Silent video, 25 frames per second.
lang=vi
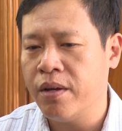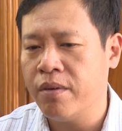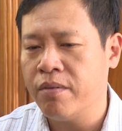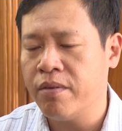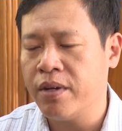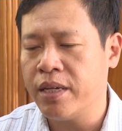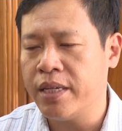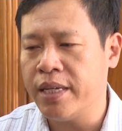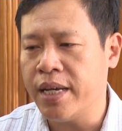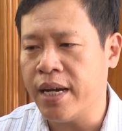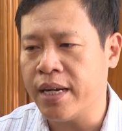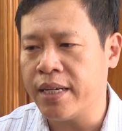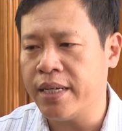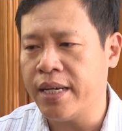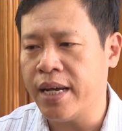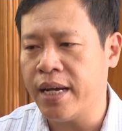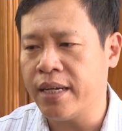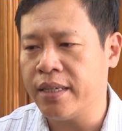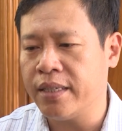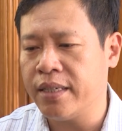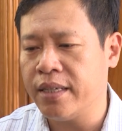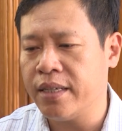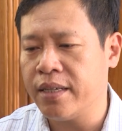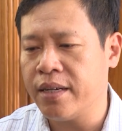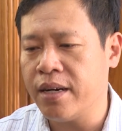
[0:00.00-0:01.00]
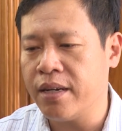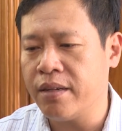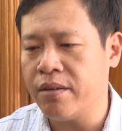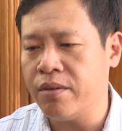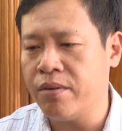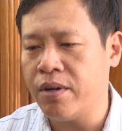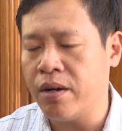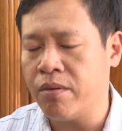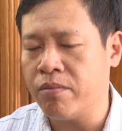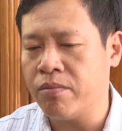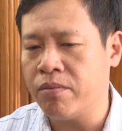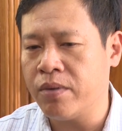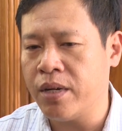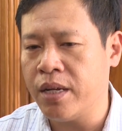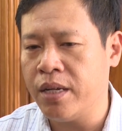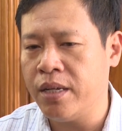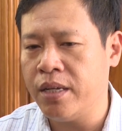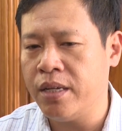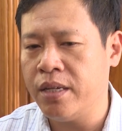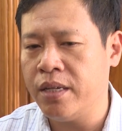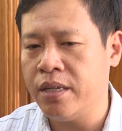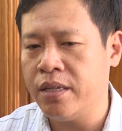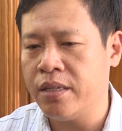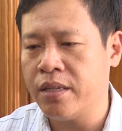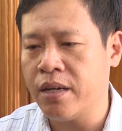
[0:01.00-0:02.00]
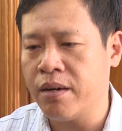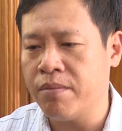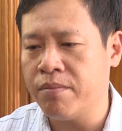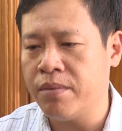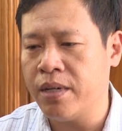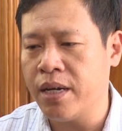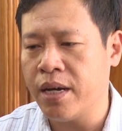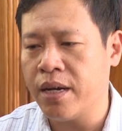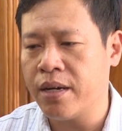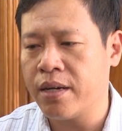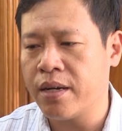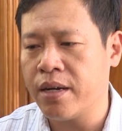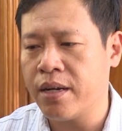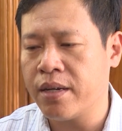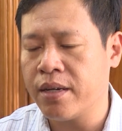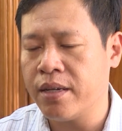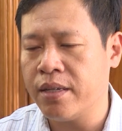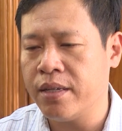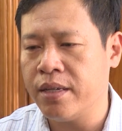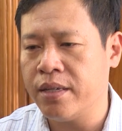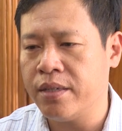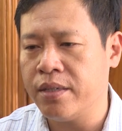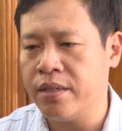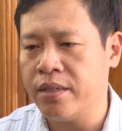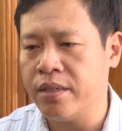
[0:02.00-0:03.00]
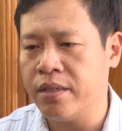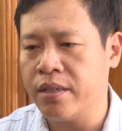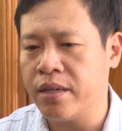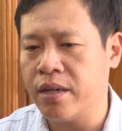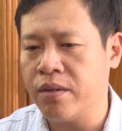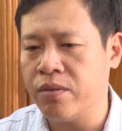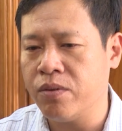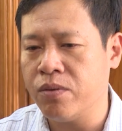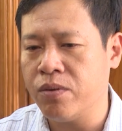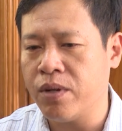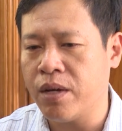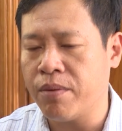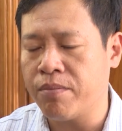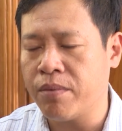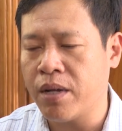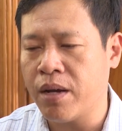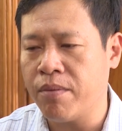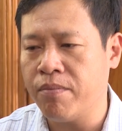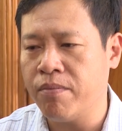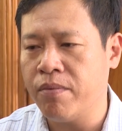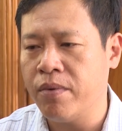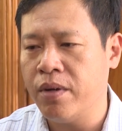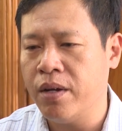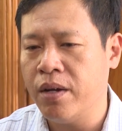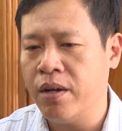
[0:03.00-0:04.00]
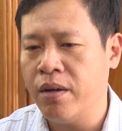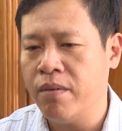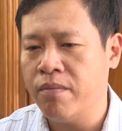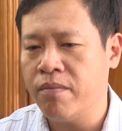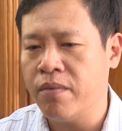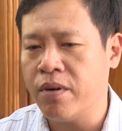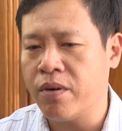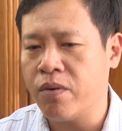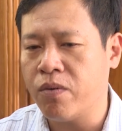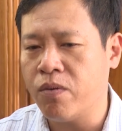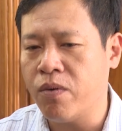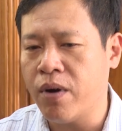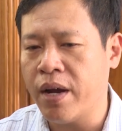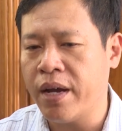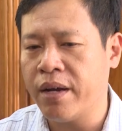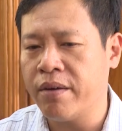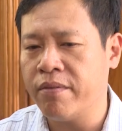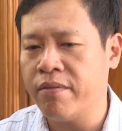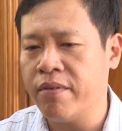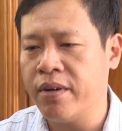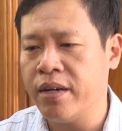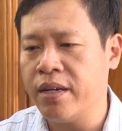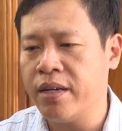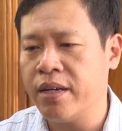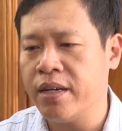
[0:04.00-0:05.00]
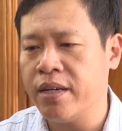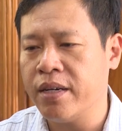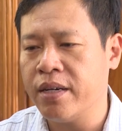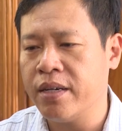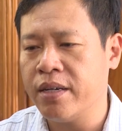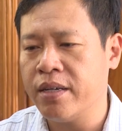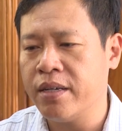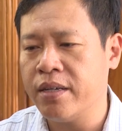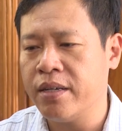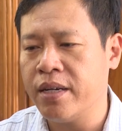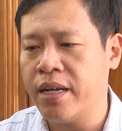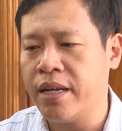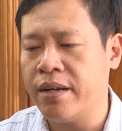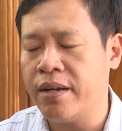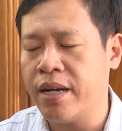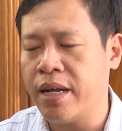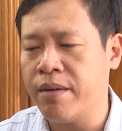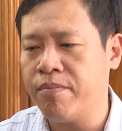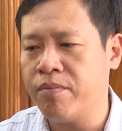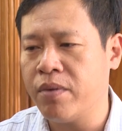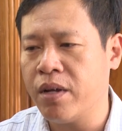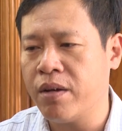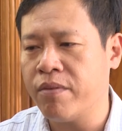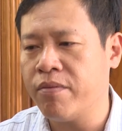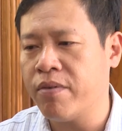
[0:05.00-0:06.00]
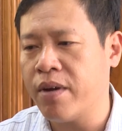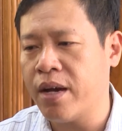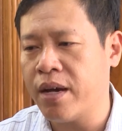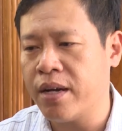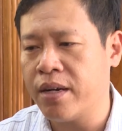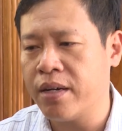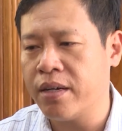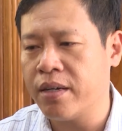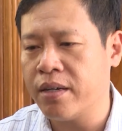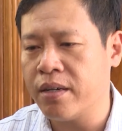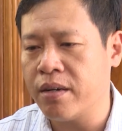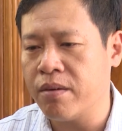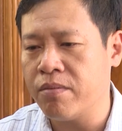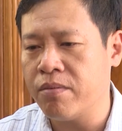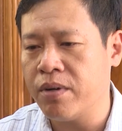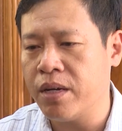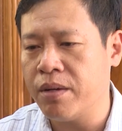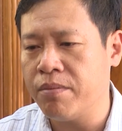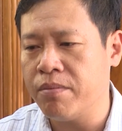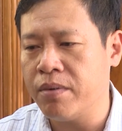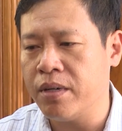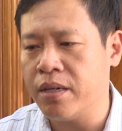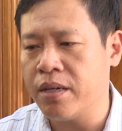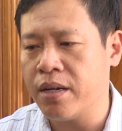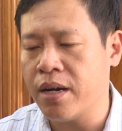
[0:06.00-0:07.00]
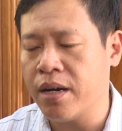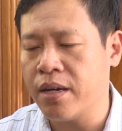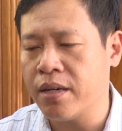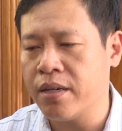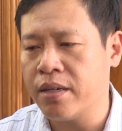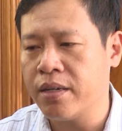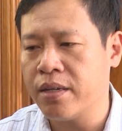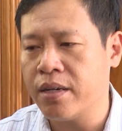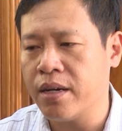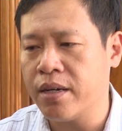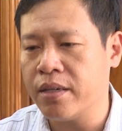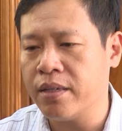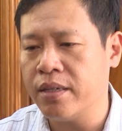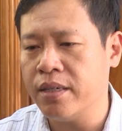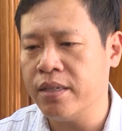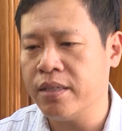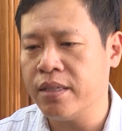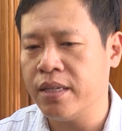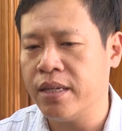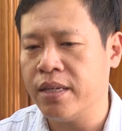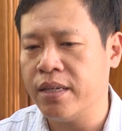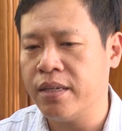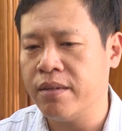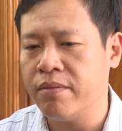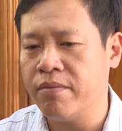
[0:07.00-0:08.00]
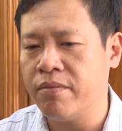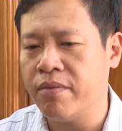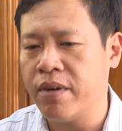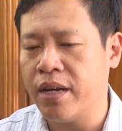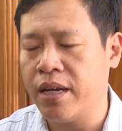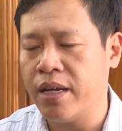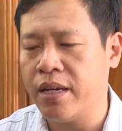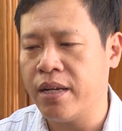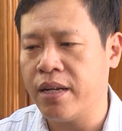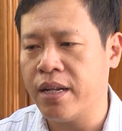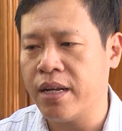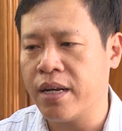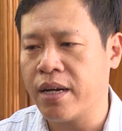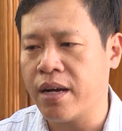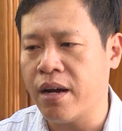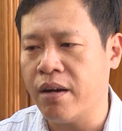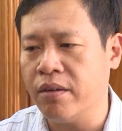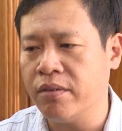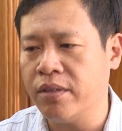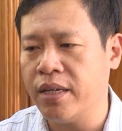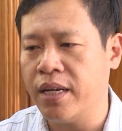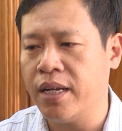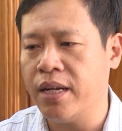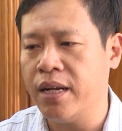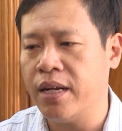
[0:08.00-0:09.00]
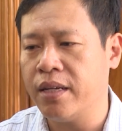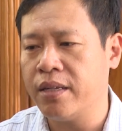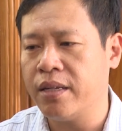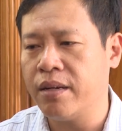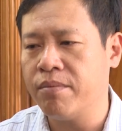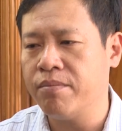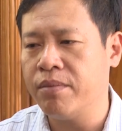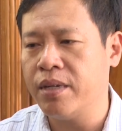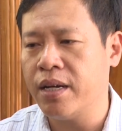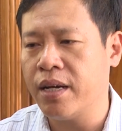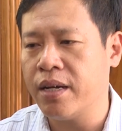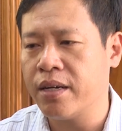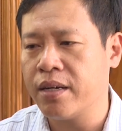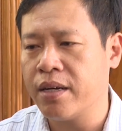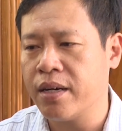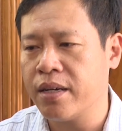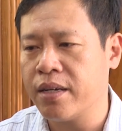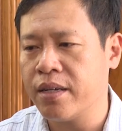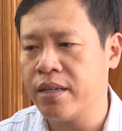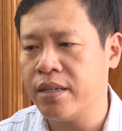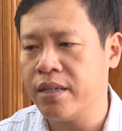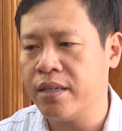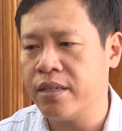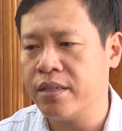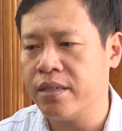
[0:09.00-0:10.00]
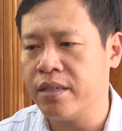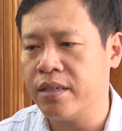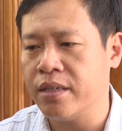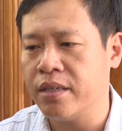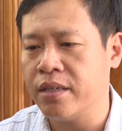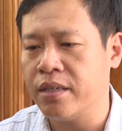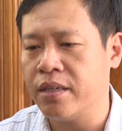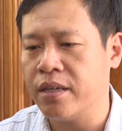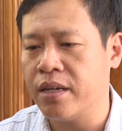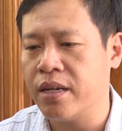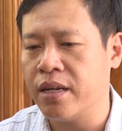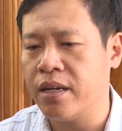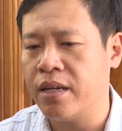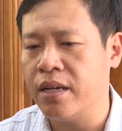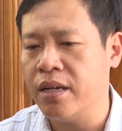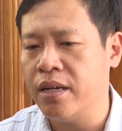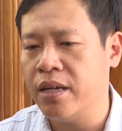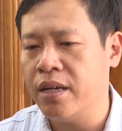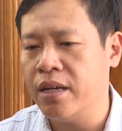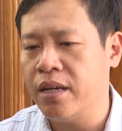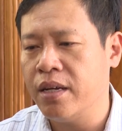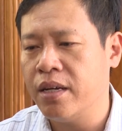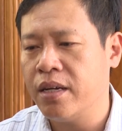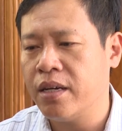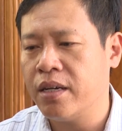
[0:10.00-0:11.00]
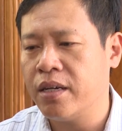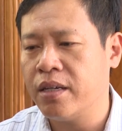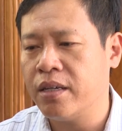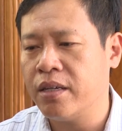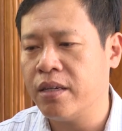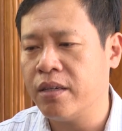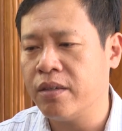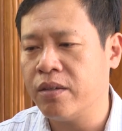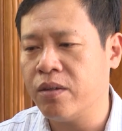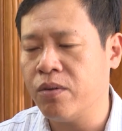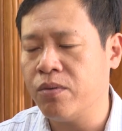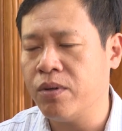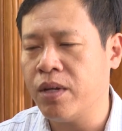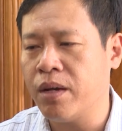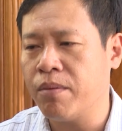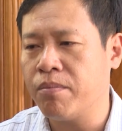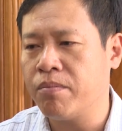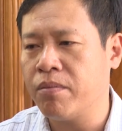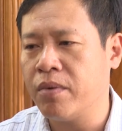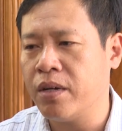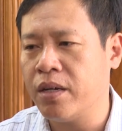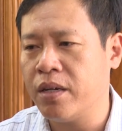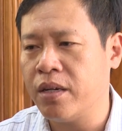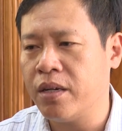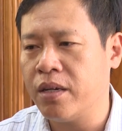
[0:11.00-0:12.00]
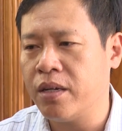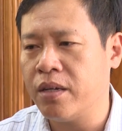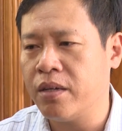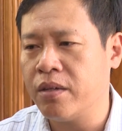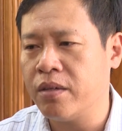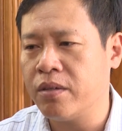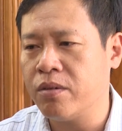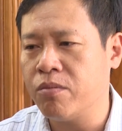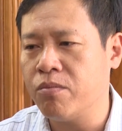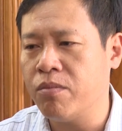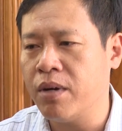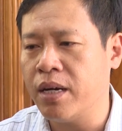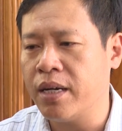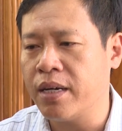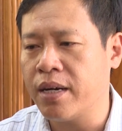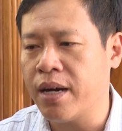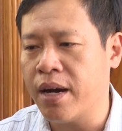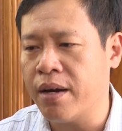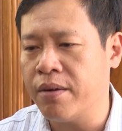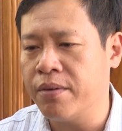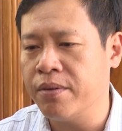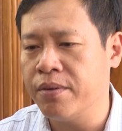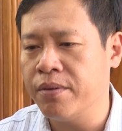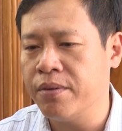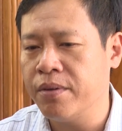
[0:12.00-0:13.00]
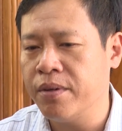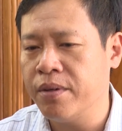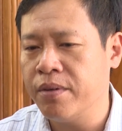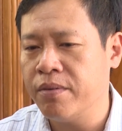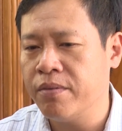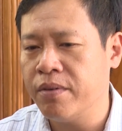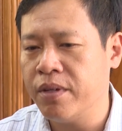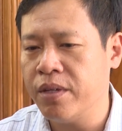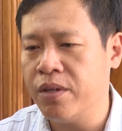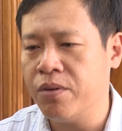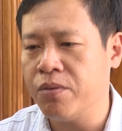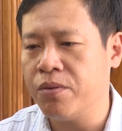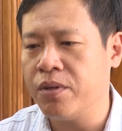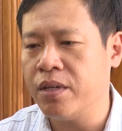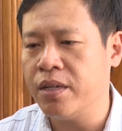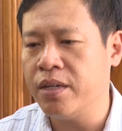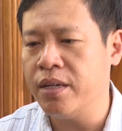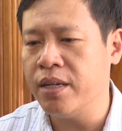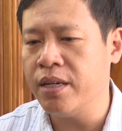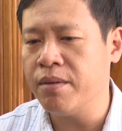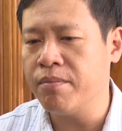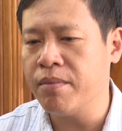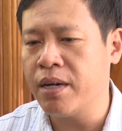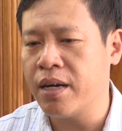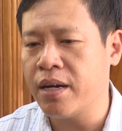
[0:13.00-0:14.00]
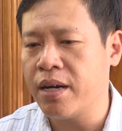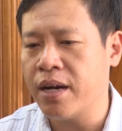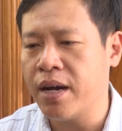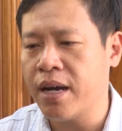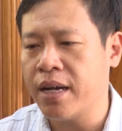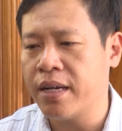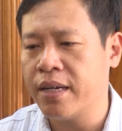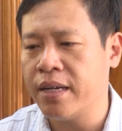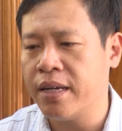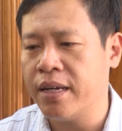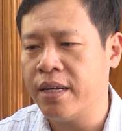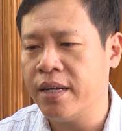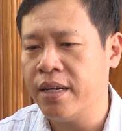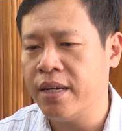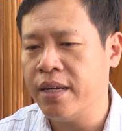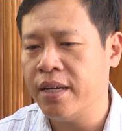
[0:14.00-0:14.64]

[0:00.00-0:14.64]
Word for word: và dần dần thì các lao động đi tham gia các cái thị trường có thu nhập thấp và quen với cái nền nếp tác phong công nghiệp của các các nước thì về là có thể là tham gia các cái thị trường là uh, thu nhập uh, trung bình cao ví dụ như Liên bang Nga này,